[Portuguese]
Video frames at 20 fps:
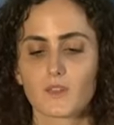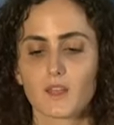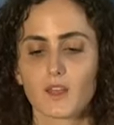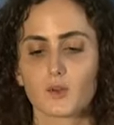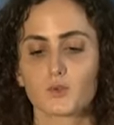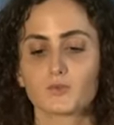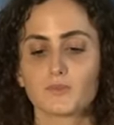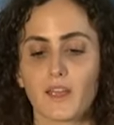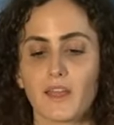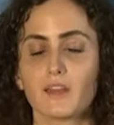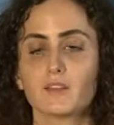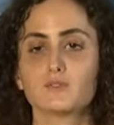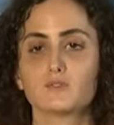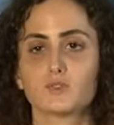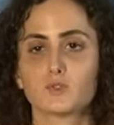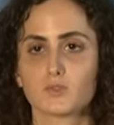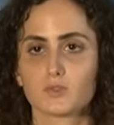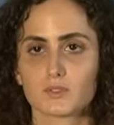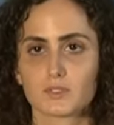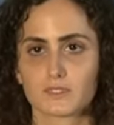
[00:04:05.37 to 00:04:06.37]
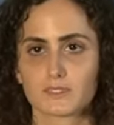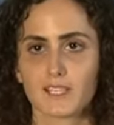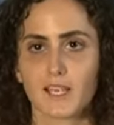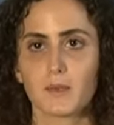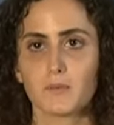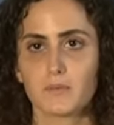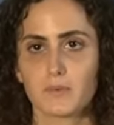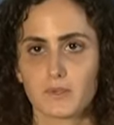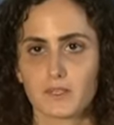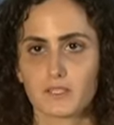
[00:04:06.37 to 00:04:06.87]
Eu tento
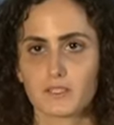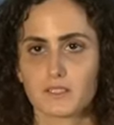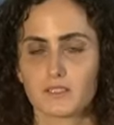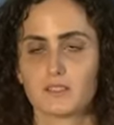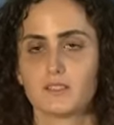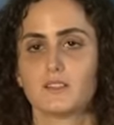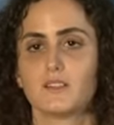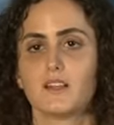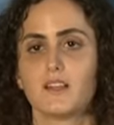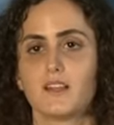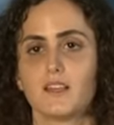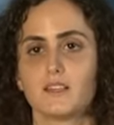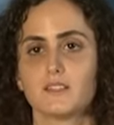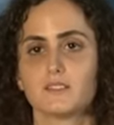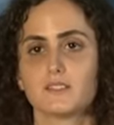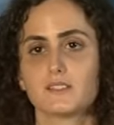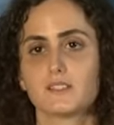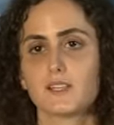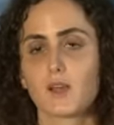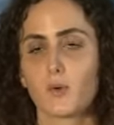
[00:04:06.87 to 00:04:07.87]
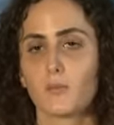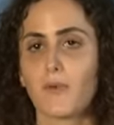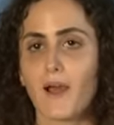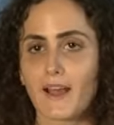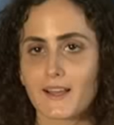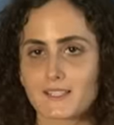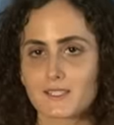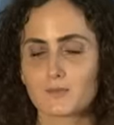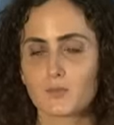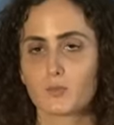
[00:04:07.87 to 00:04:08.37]
sempre é, dizer o
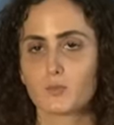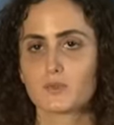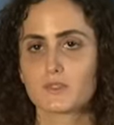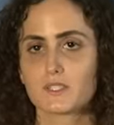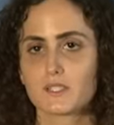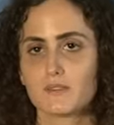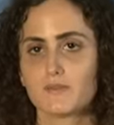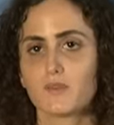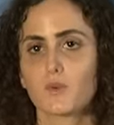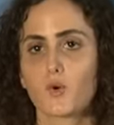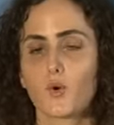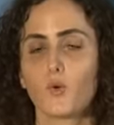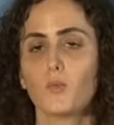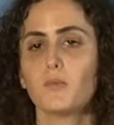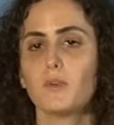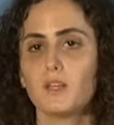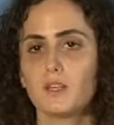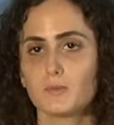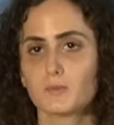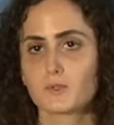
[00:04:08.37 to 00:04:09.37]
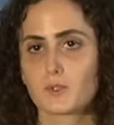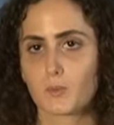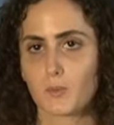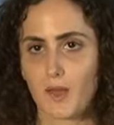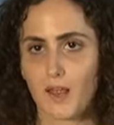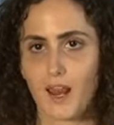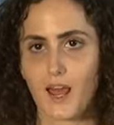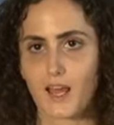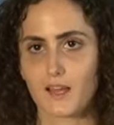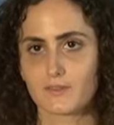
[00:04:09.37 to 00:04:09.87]
máximo possível com o mínimo de
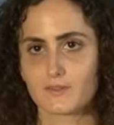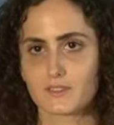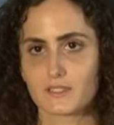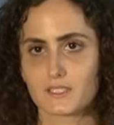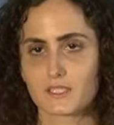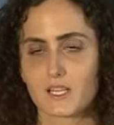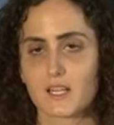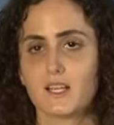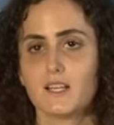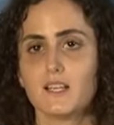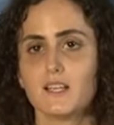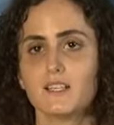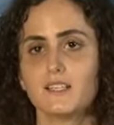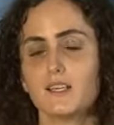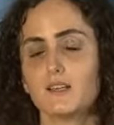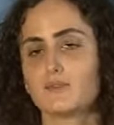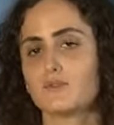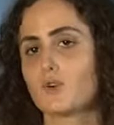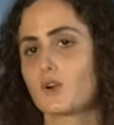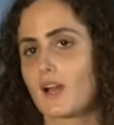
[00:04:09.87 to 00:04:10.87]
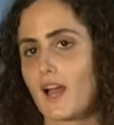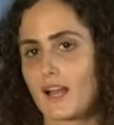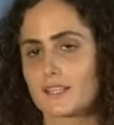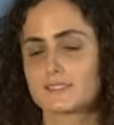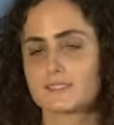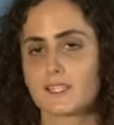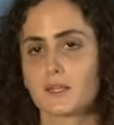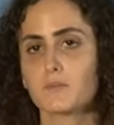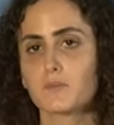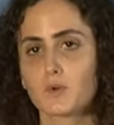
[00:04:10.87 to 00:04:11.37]
palavras e evocar
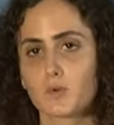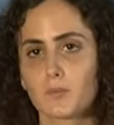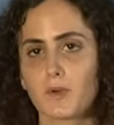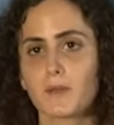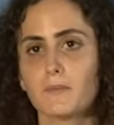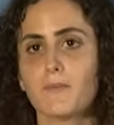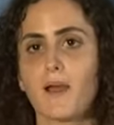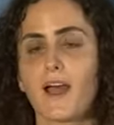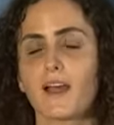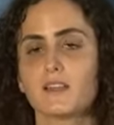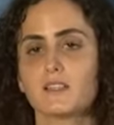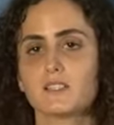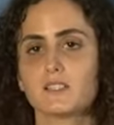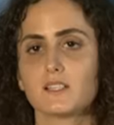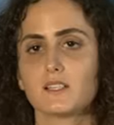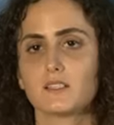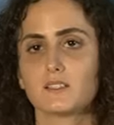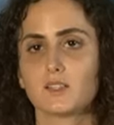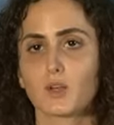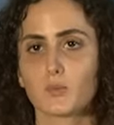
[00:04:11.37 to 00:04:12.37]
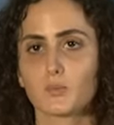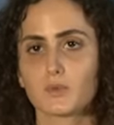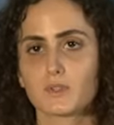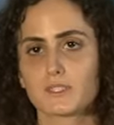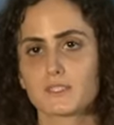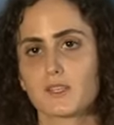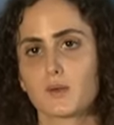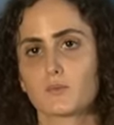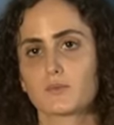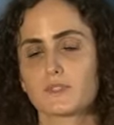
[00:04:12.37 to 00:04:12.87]
sempre uma imagem. Então, por
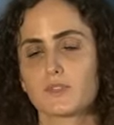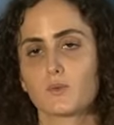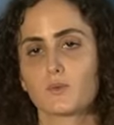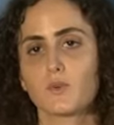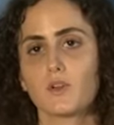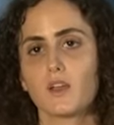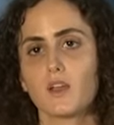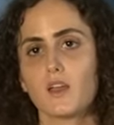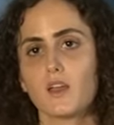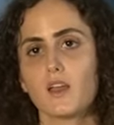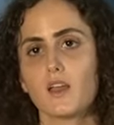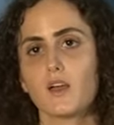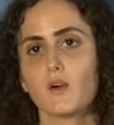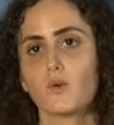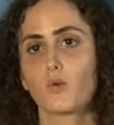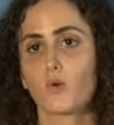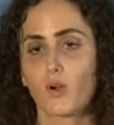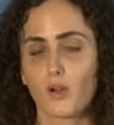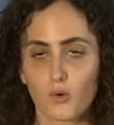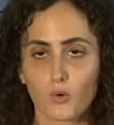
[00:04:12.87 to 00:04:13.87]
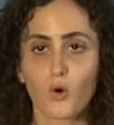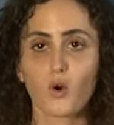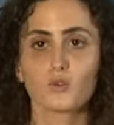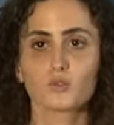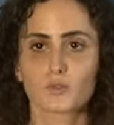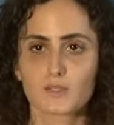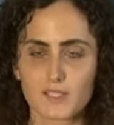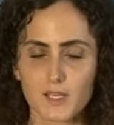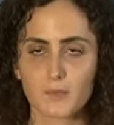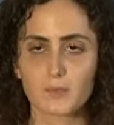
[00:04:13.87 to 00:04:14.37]
exemplo, eu, eu, eu,
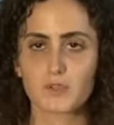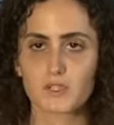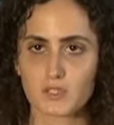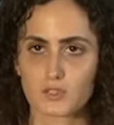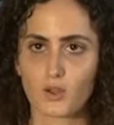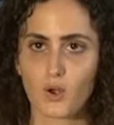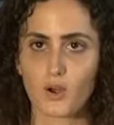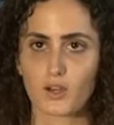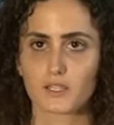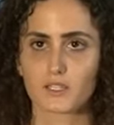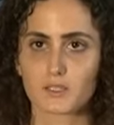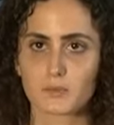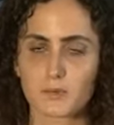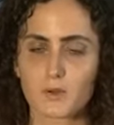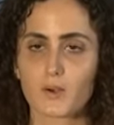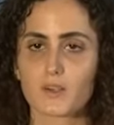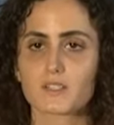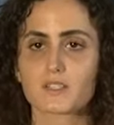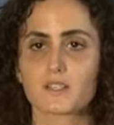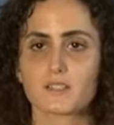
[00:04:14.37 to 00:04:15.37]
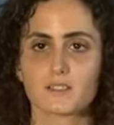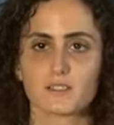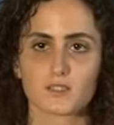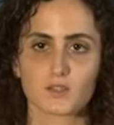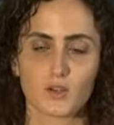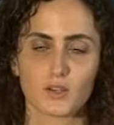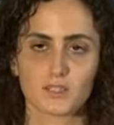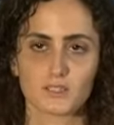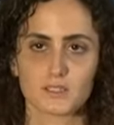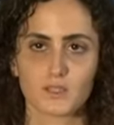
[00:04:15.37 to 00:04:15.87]
conto sempre histórias, porque eu acho que as
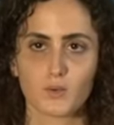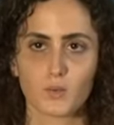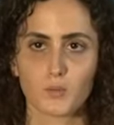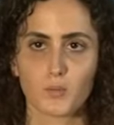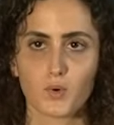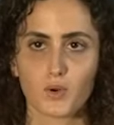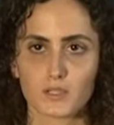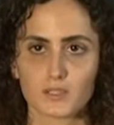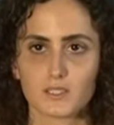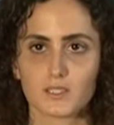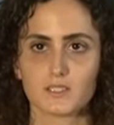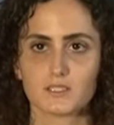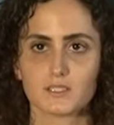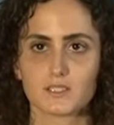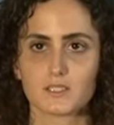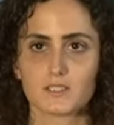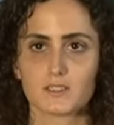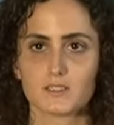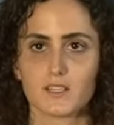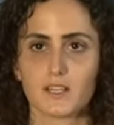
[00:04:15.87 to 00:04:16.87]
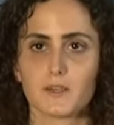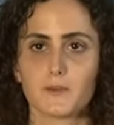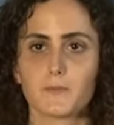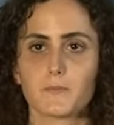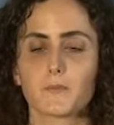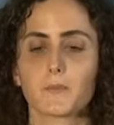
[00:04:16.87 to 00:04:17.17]
histórias são importantes, né?